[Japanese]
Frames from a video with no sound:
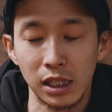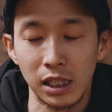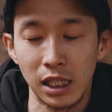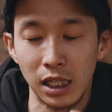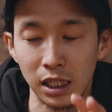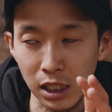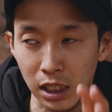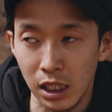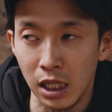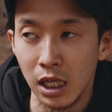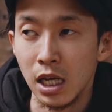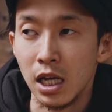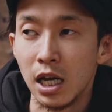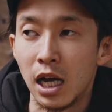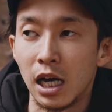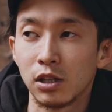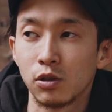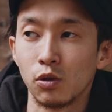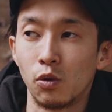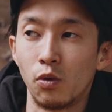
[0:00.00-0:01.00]
たり
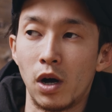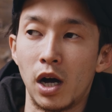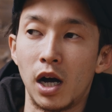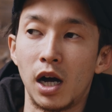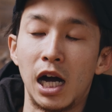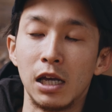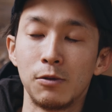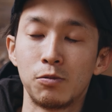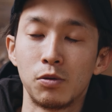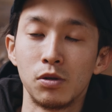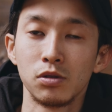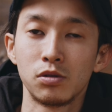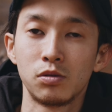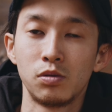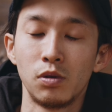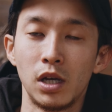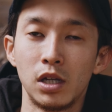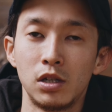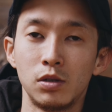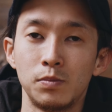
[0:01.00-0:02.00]
あとは
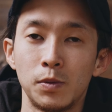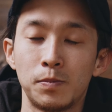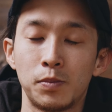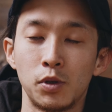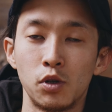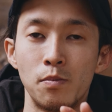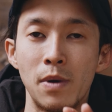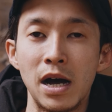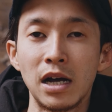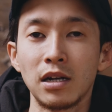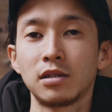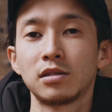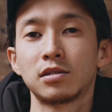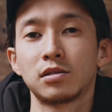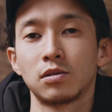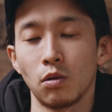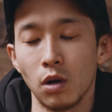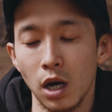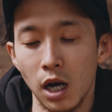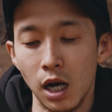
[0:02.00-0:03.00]

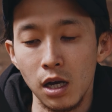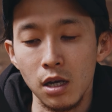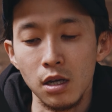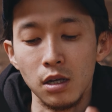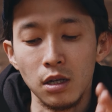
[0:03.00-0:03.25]
iPhone12ProMax とか